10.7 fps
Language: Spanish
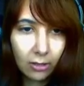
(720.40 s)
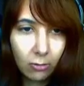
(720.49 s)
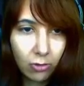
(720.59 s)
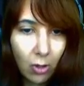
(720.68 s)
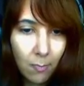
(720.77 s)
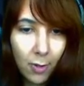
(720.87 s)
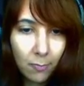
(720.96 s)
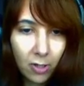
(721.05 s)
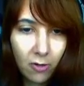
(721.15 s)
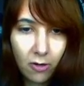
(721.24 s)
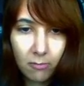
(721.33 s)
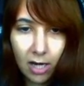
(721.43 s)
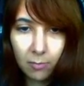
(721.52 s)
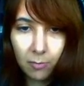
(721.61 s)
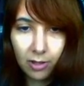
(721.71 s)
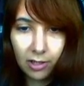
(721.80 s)
Incluso el propio
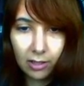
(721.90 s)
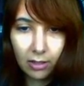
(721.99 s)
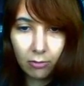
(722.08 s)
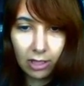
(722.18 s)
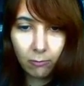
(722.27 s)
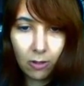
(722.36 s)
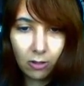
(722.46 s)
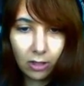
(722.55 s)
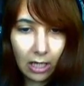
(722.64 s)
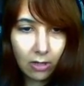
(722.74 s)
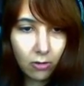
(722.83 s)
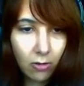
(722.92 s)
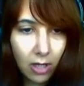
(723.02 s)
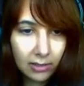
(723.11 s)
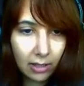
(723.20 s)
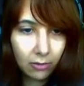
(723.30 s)
Cormac puede. Aunque bueno, el del arco
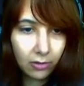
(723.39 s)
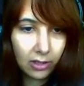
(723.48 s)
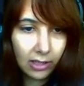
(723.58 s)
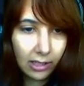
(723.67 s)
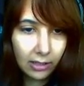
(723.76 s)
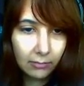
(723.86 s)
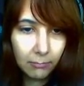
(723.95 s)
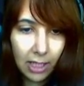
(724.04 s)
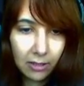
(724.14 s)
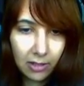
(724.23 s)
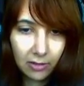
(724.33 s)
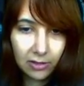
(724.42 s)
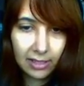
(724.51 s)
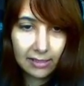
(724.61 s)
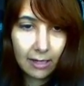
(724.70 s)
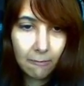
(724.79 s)
hasta donde llega. Vale, no,
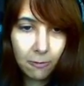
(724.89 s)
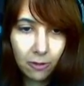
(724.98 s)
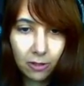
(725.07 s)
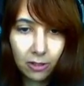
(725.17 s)
está a salvo.